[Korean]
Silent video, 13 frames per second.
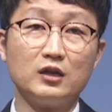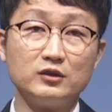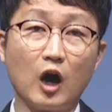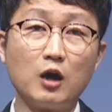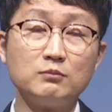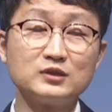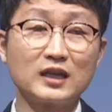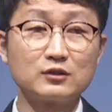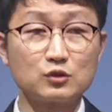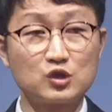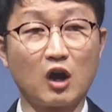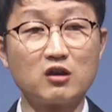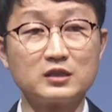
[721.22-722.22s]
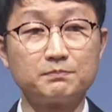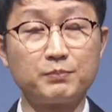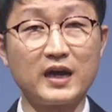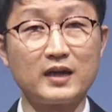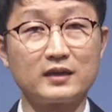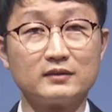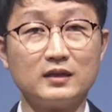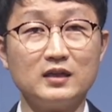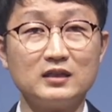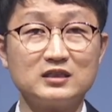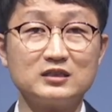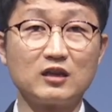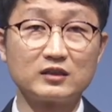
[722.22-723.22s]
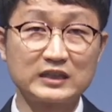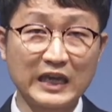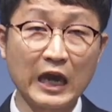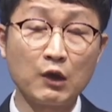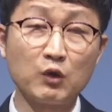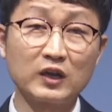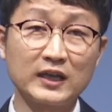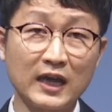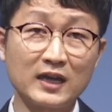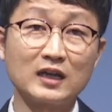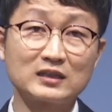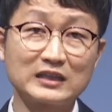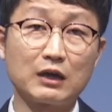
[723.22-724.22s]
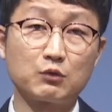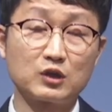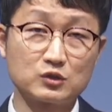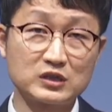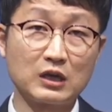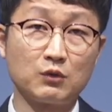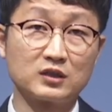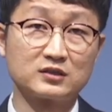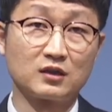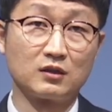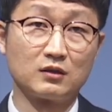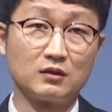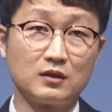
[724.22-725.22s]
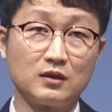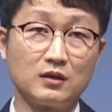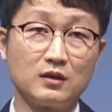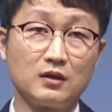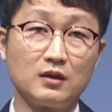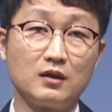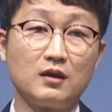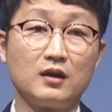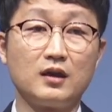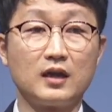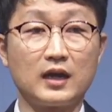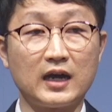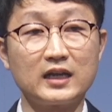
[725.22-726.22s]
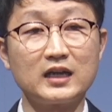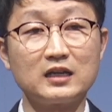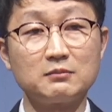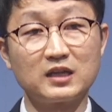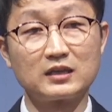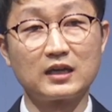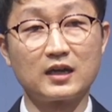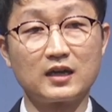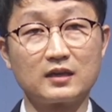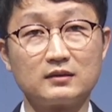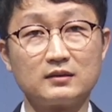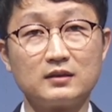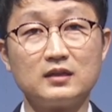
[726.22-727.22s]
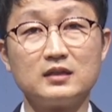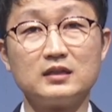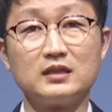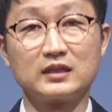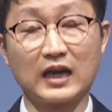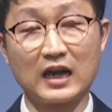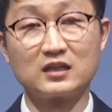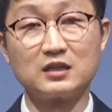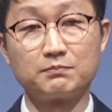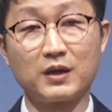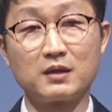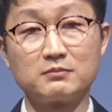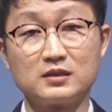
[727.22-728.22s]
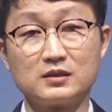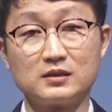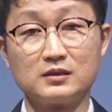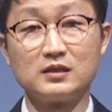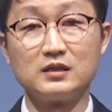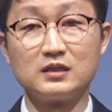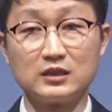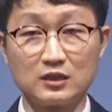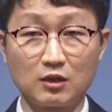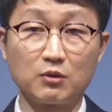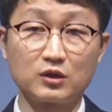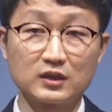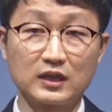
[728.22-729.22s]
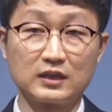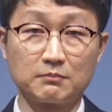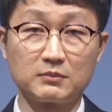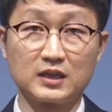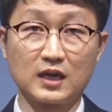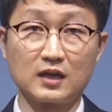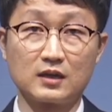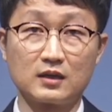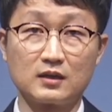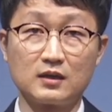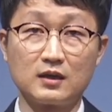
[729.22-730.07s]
너무나도 저급한 그런 쾌락 따위로 채워서 하나님에 대한 갈급함을 잃어버리게 됩니다.